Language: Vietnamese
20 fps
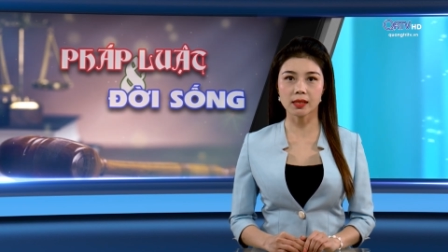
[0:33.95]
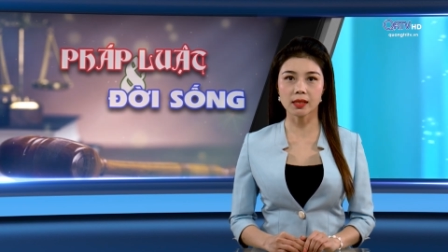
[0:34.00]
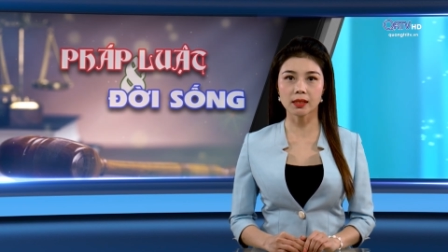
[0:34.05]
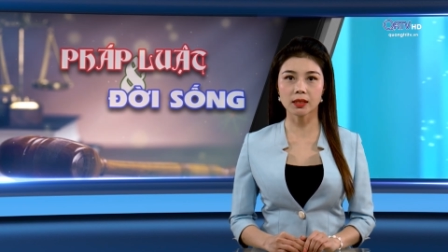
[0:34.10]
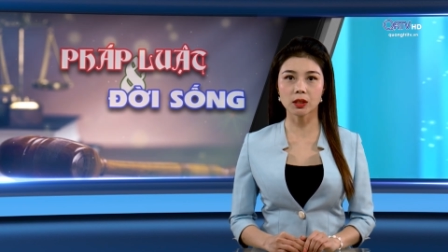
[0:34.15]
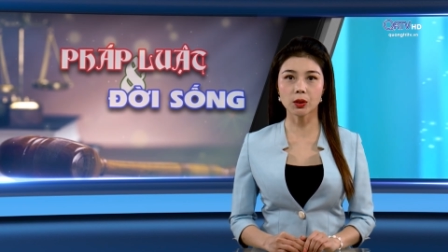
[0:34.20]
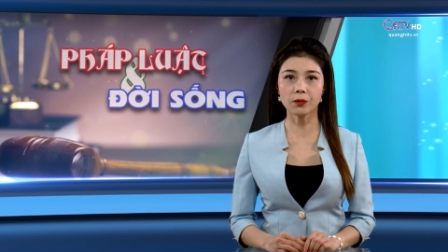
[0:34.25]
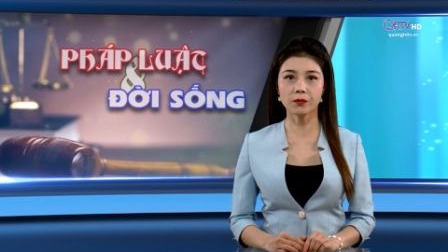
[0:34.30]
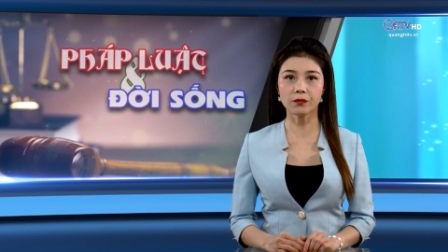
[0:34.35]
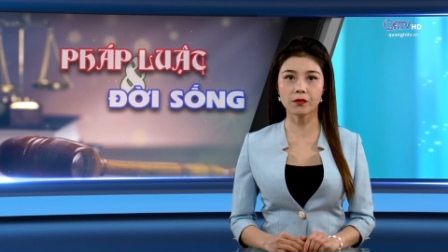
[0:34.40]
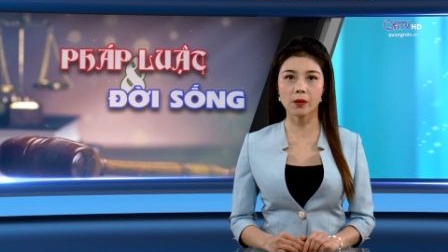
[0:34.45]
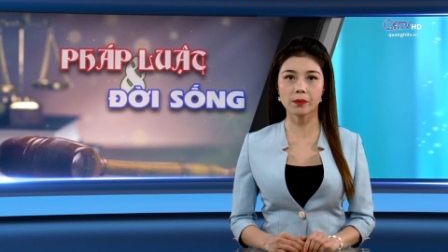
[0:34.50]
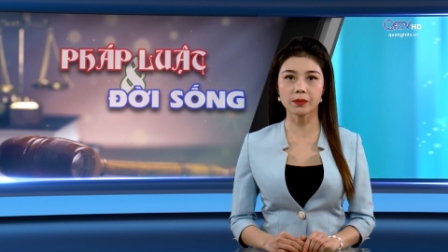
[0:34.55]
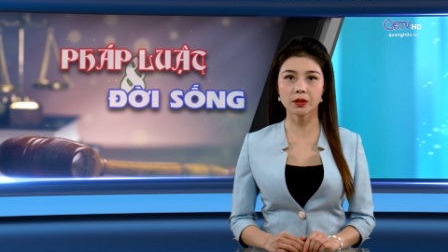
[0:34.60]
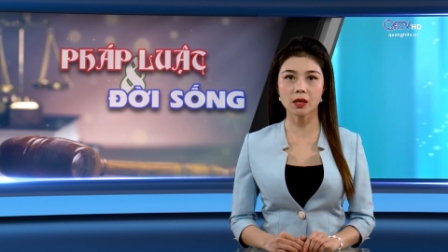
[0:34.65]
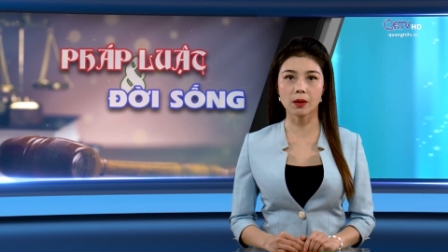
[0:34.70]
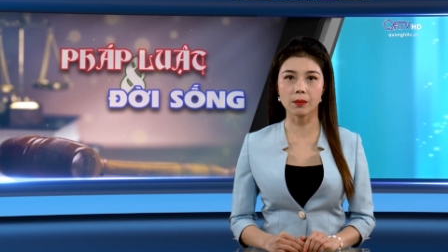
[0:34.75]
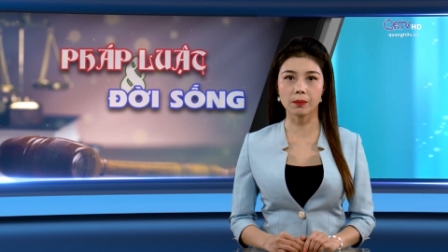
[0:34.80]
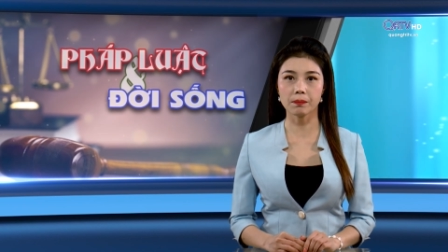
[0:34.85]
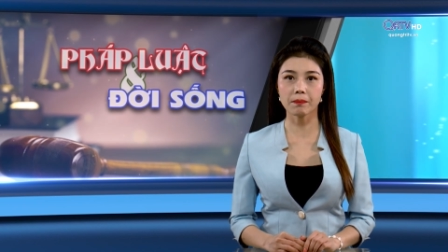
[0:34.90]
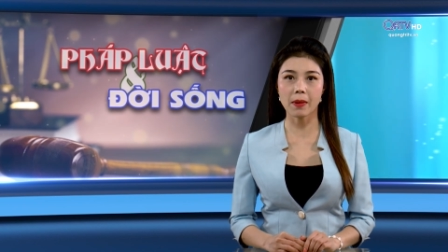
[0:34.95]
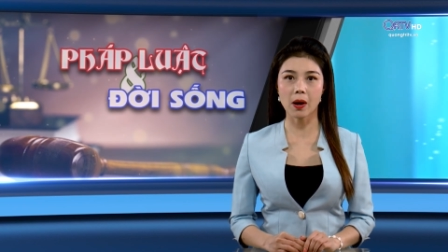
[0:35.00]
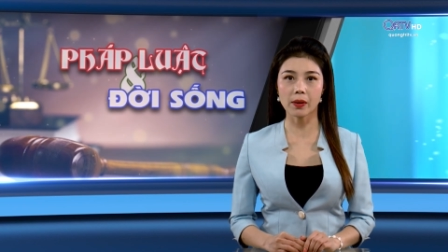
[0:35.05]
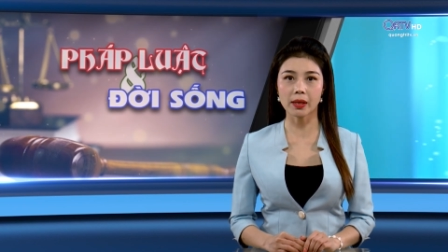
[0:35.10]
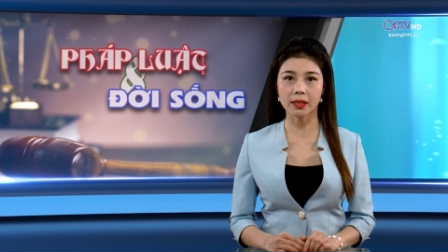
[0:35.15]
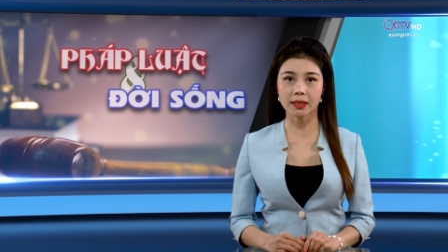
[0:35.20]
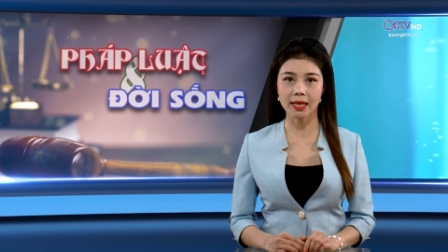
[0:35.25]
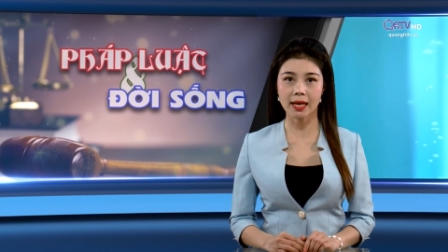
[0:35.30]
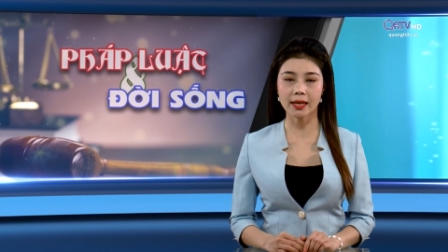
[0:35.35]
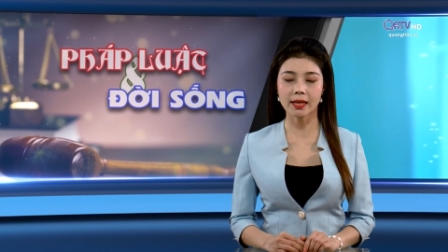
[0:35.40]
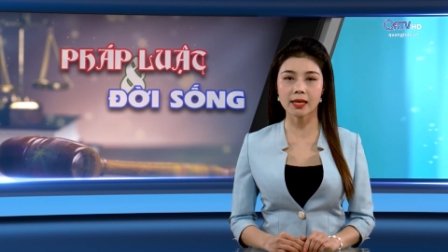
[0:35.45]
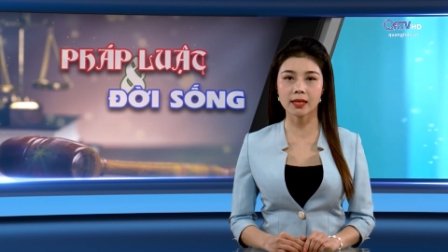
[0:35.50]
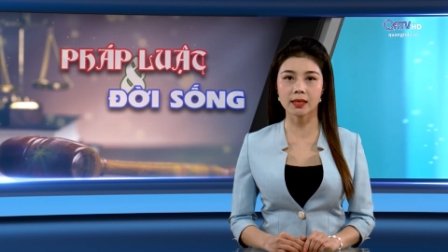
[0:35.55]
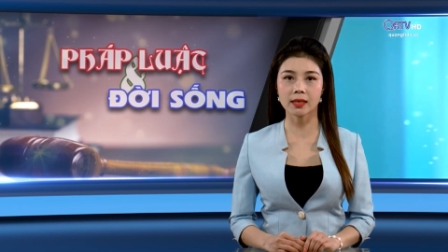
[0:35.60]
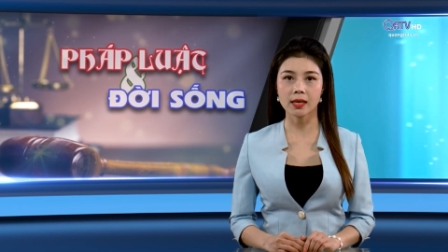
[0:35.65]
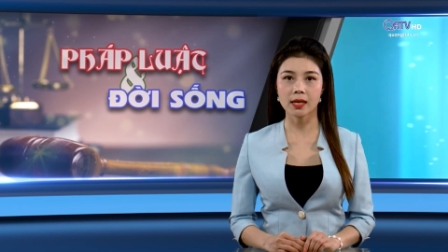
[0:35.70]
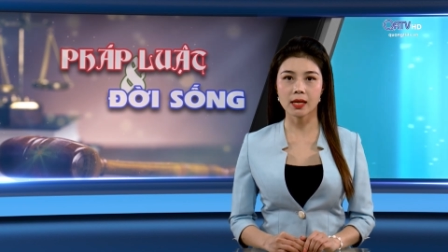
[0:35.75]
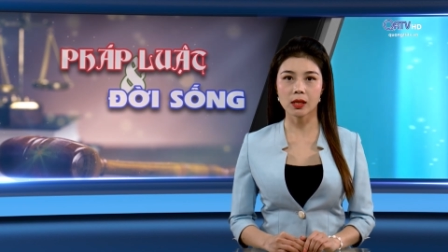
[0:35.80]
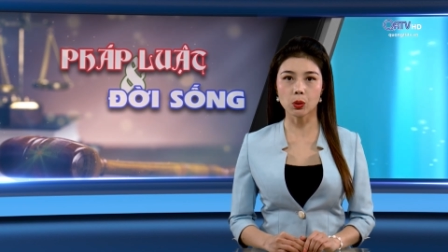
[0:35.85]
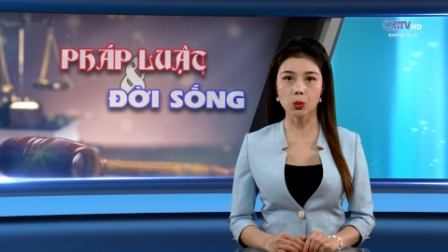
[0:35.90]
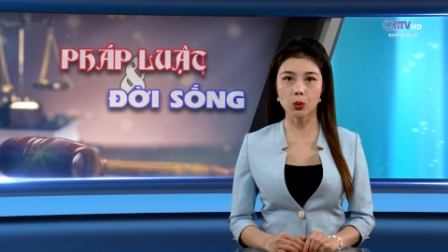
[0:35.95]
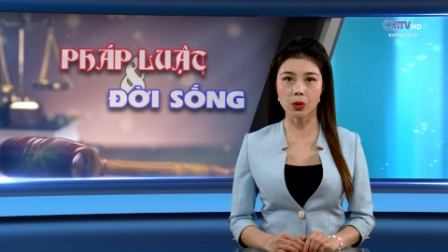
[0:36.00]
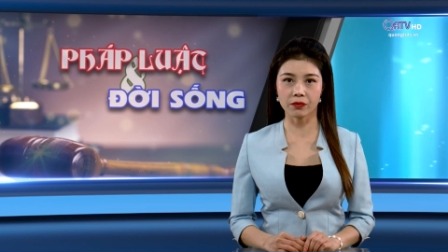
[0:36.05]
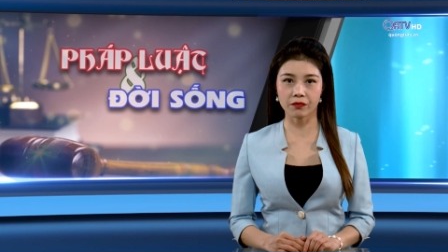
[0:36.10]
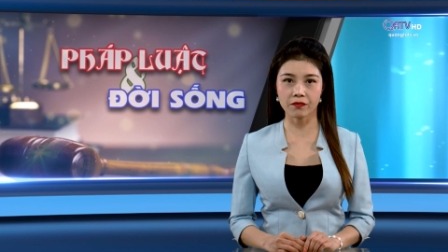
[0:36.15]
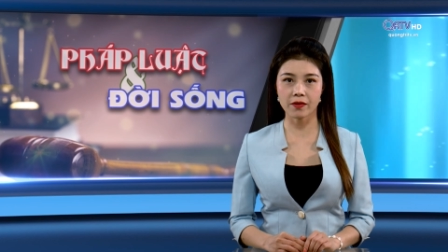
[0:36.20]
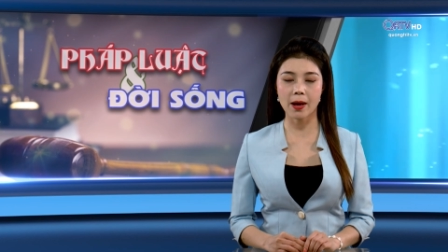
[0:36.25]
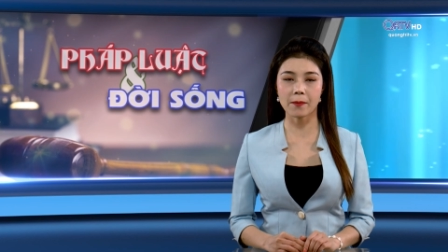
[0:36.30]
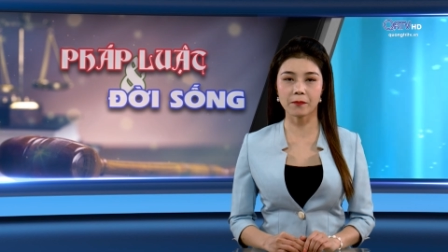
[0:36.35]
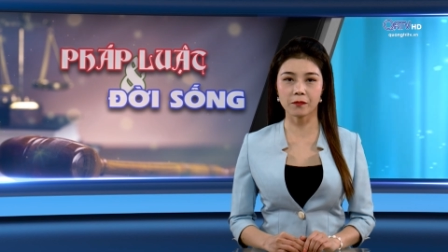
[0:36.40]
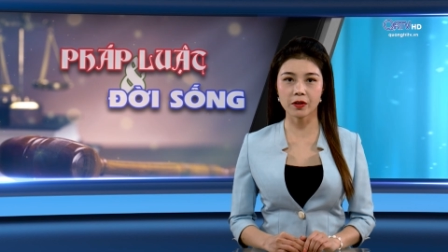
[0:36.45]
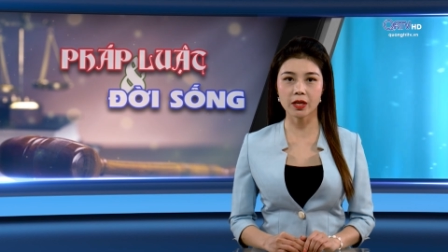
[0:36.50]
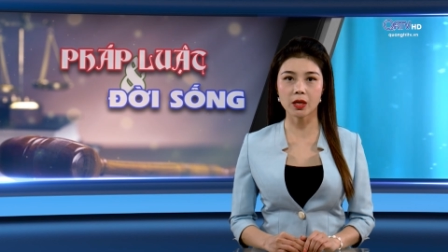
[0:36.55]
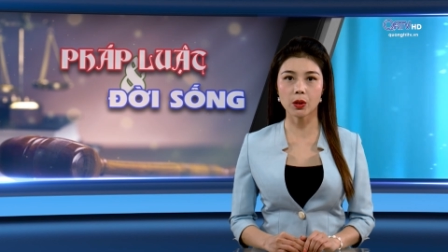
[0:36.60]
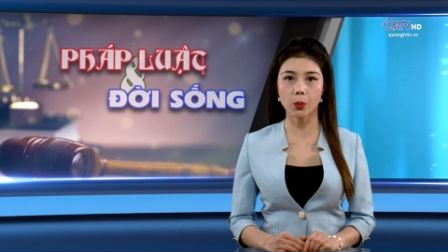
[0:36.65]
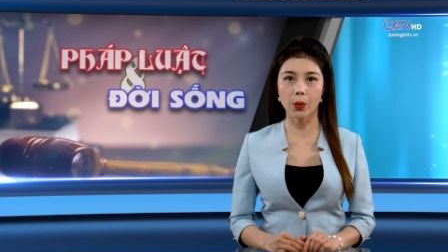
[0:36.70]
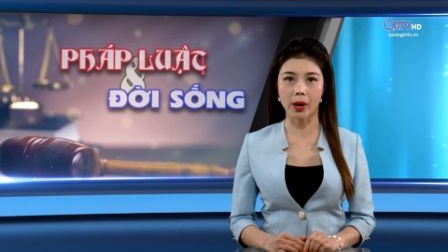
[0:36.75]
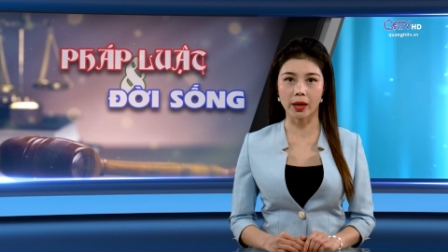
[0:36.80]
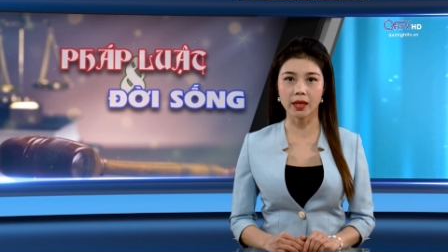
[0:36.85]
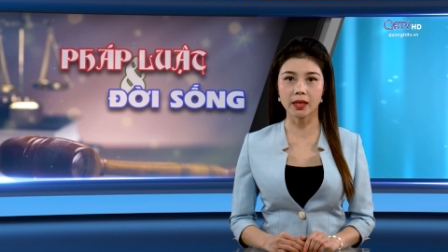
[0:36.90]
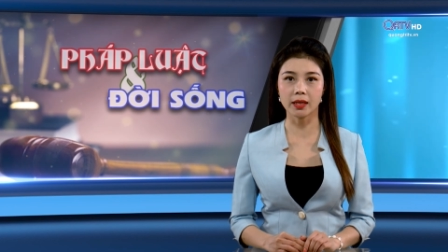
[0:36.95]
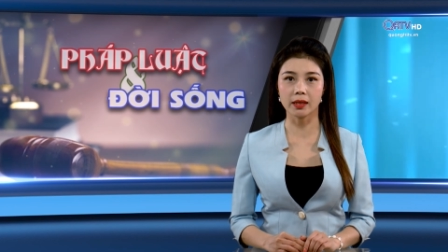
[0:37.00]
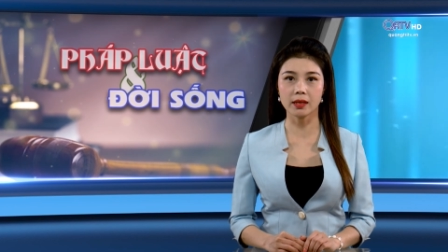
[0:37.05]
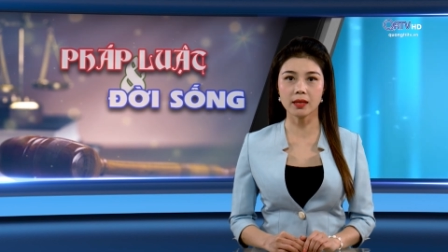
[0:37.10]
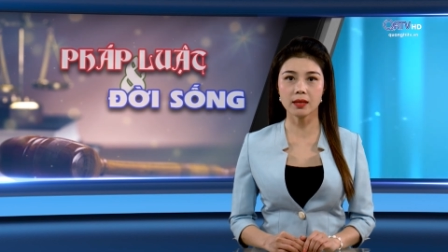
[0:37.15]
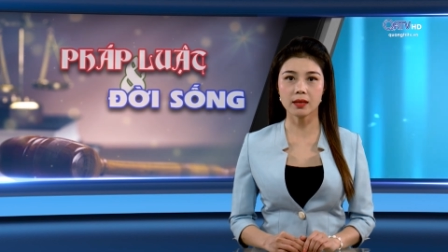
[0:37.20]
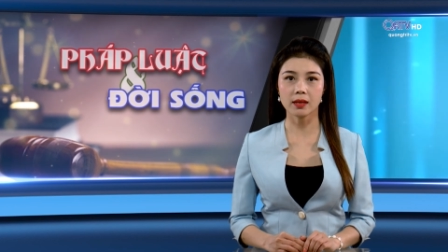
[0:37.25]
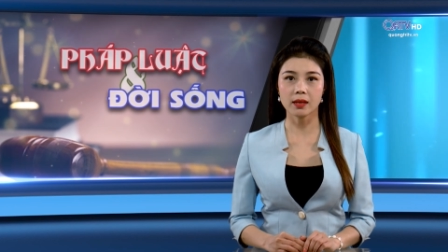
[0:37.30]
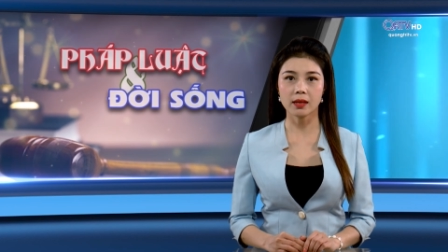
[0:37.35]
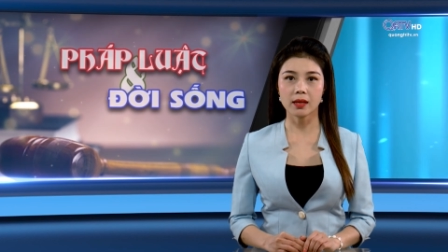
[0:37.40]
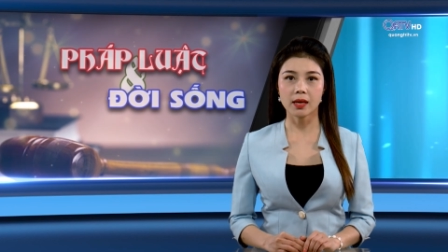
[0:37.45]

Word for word: trợ giúp phòng chống bạo lực gia đình thuộc phạm vi quản lý,